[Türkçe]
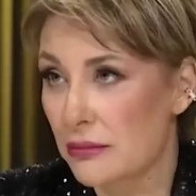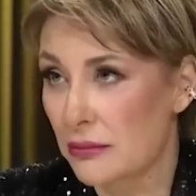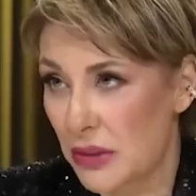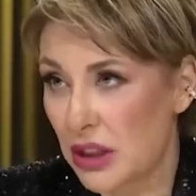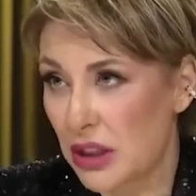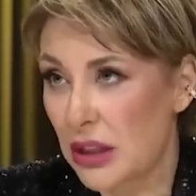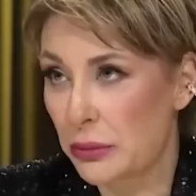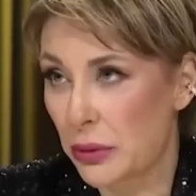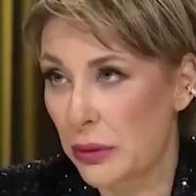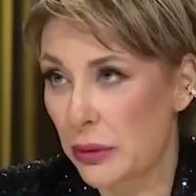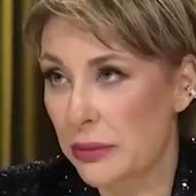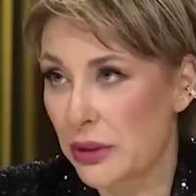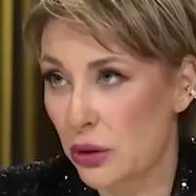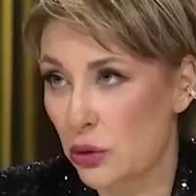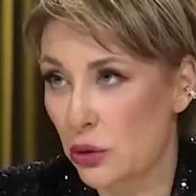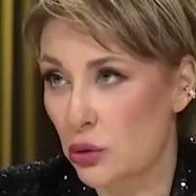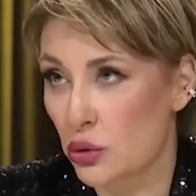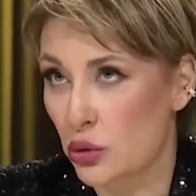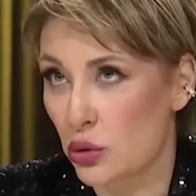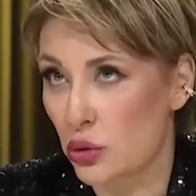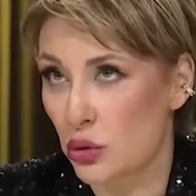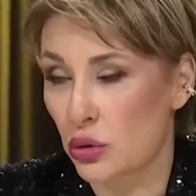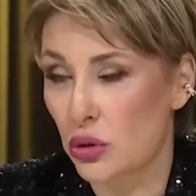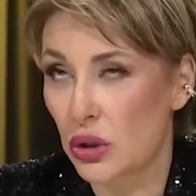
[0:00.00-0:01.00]
hmm.
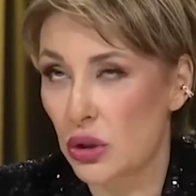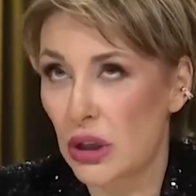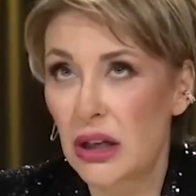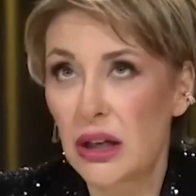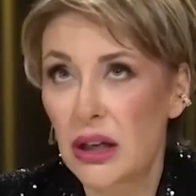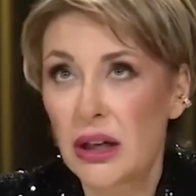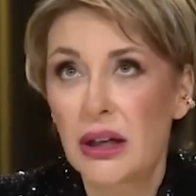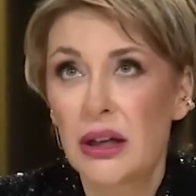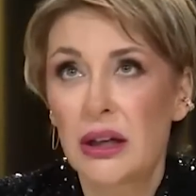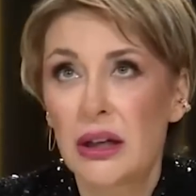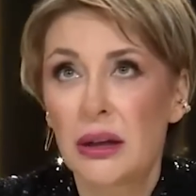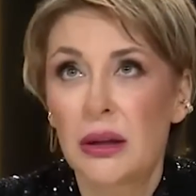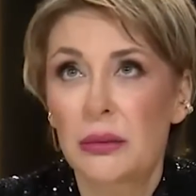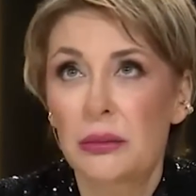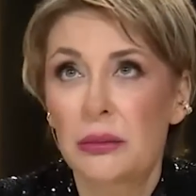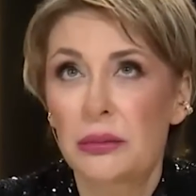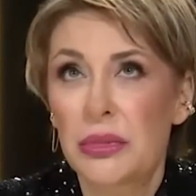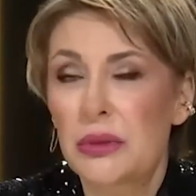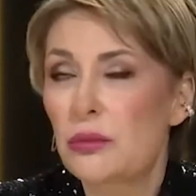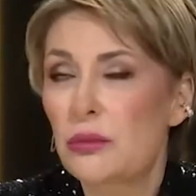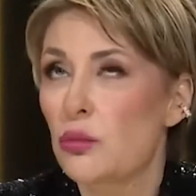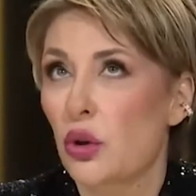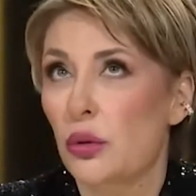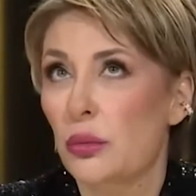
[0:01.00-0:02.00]
yapabiliyorsun.
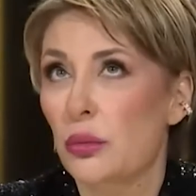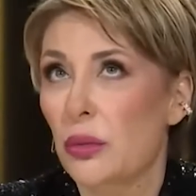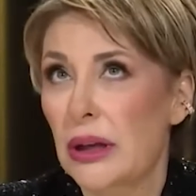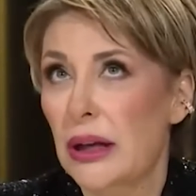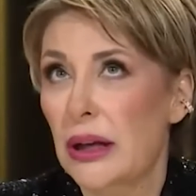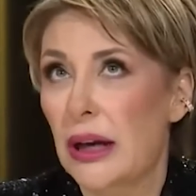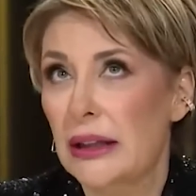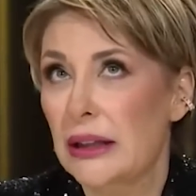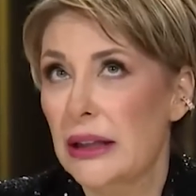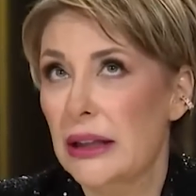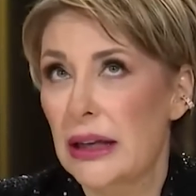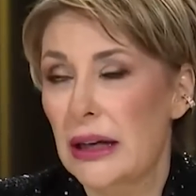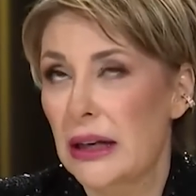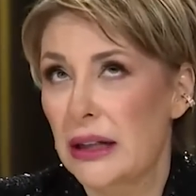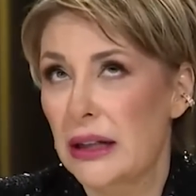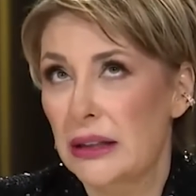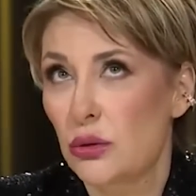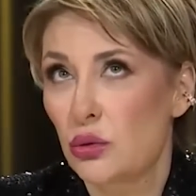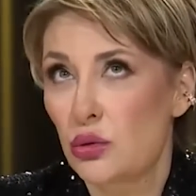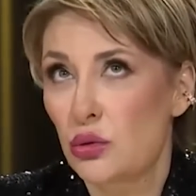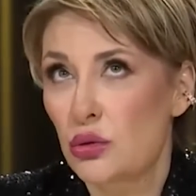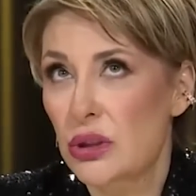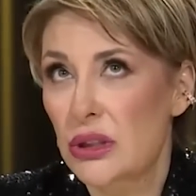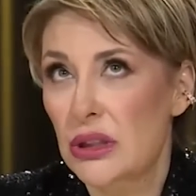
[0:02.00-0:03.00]
Bilmiyorum yani
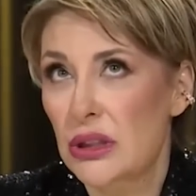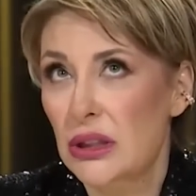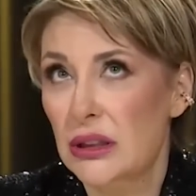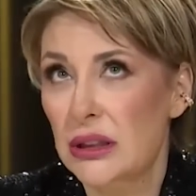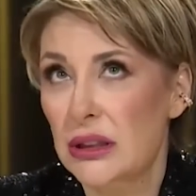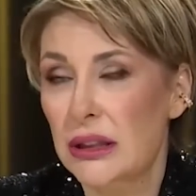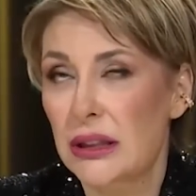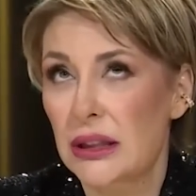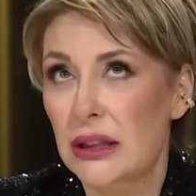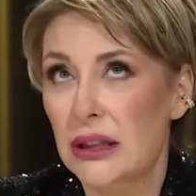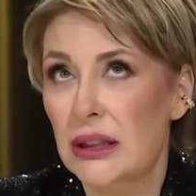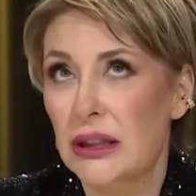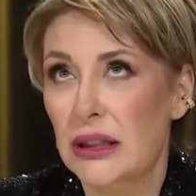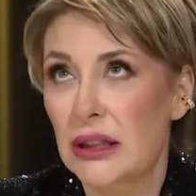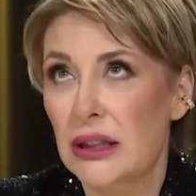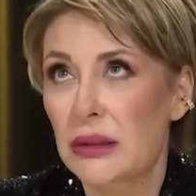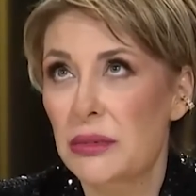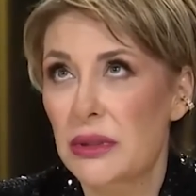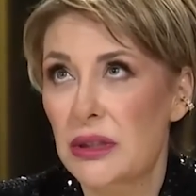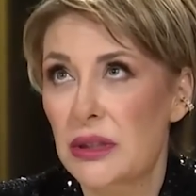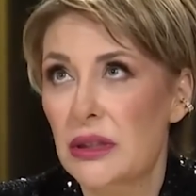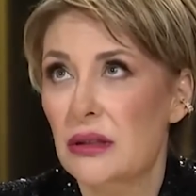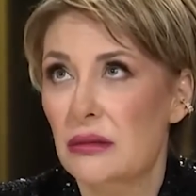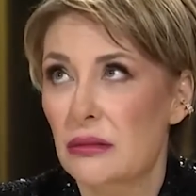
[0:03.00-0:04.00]
herhalde 140 dakikayı
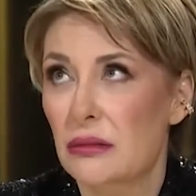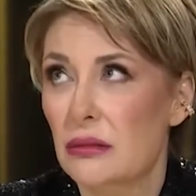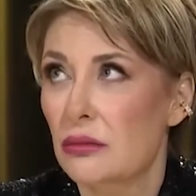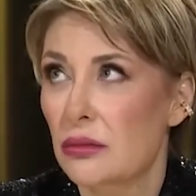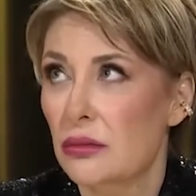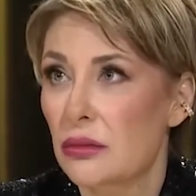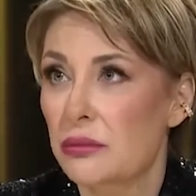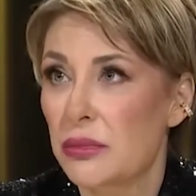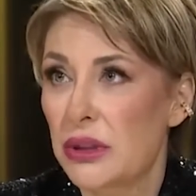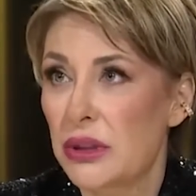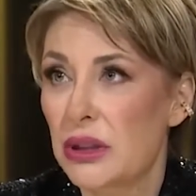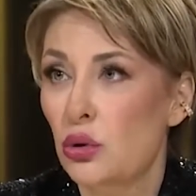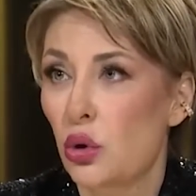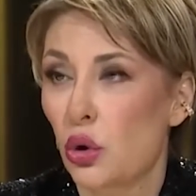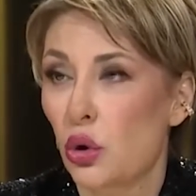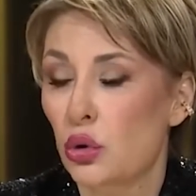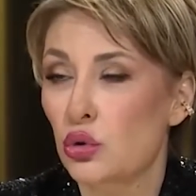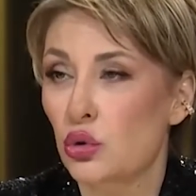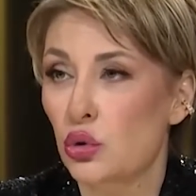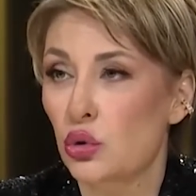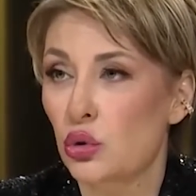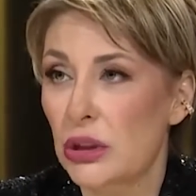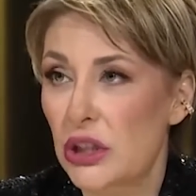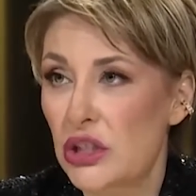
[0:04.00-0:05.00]
biz bir
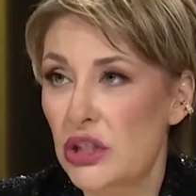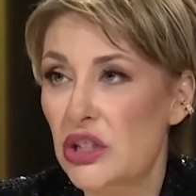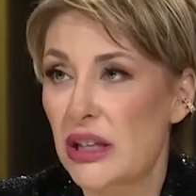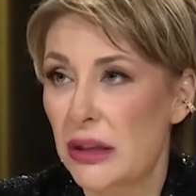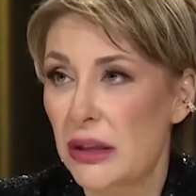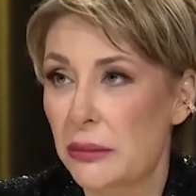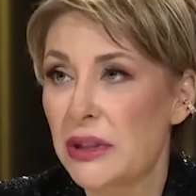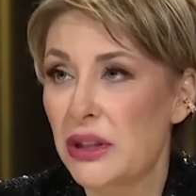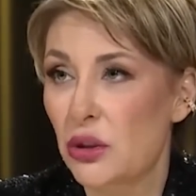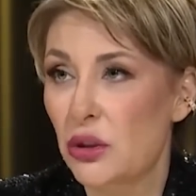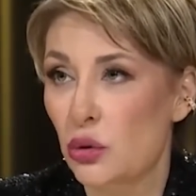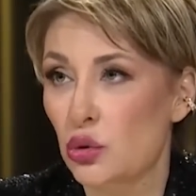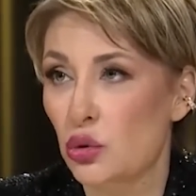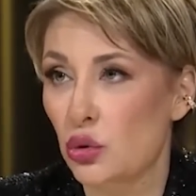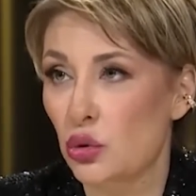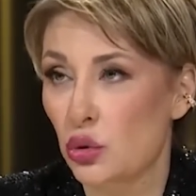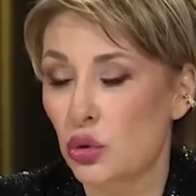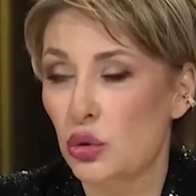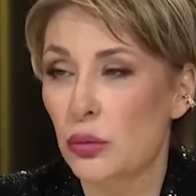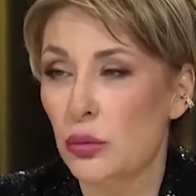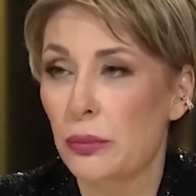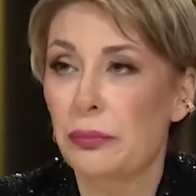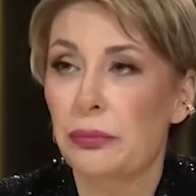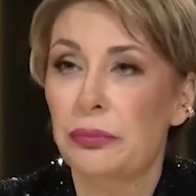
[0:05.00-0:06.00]
4 günde
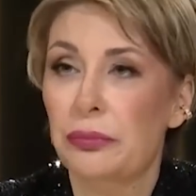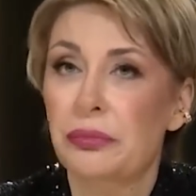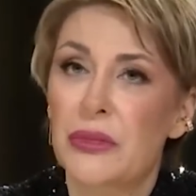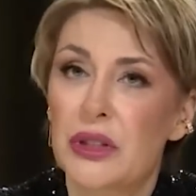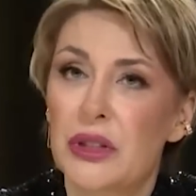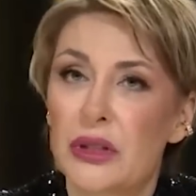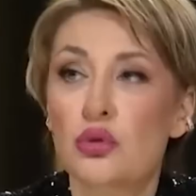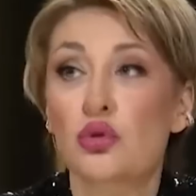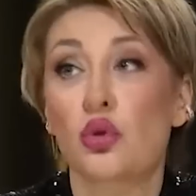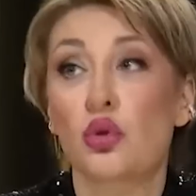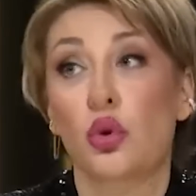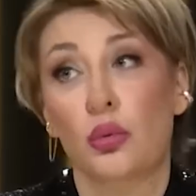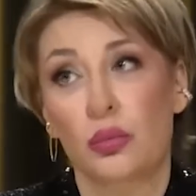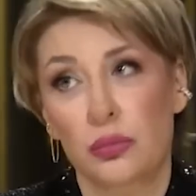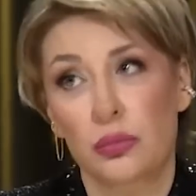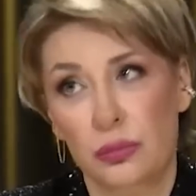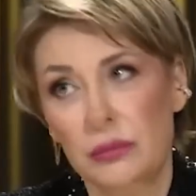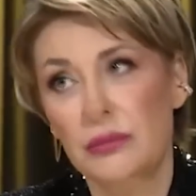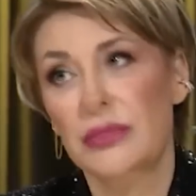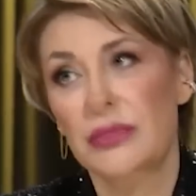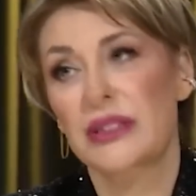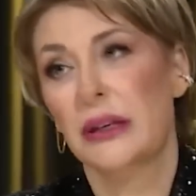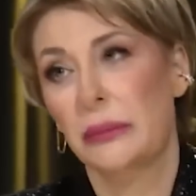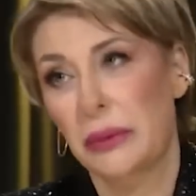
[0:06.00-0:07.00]
çekebiliyorduk. Çok
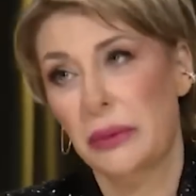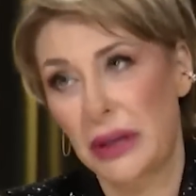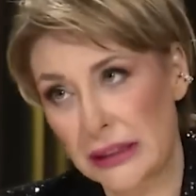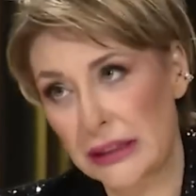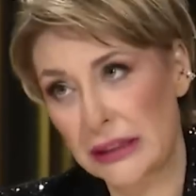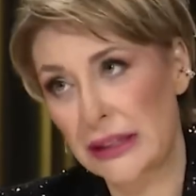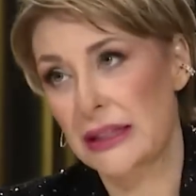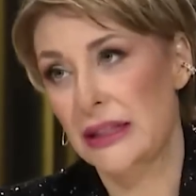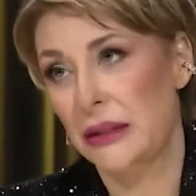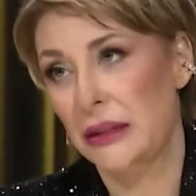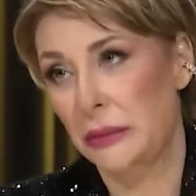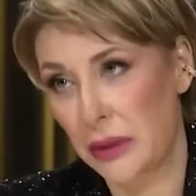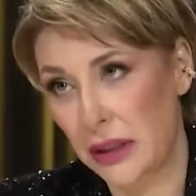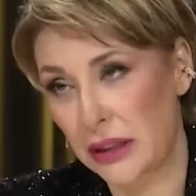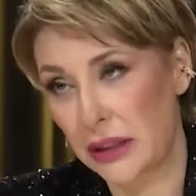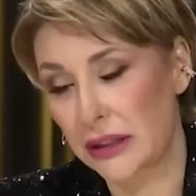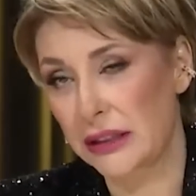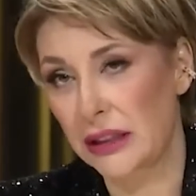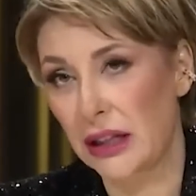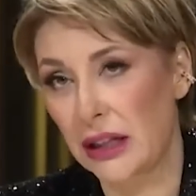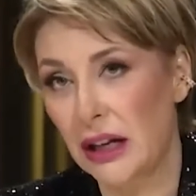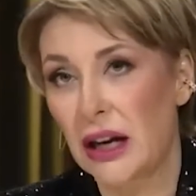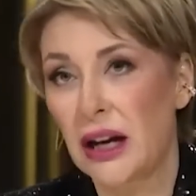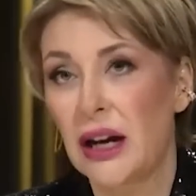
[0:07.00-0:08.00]
sabahlıya
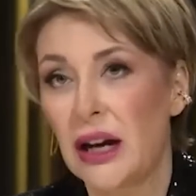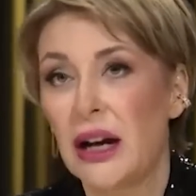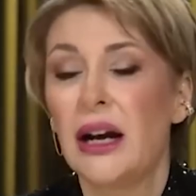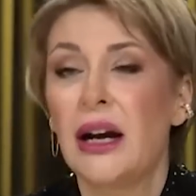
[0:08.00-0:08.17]
sabahlıya.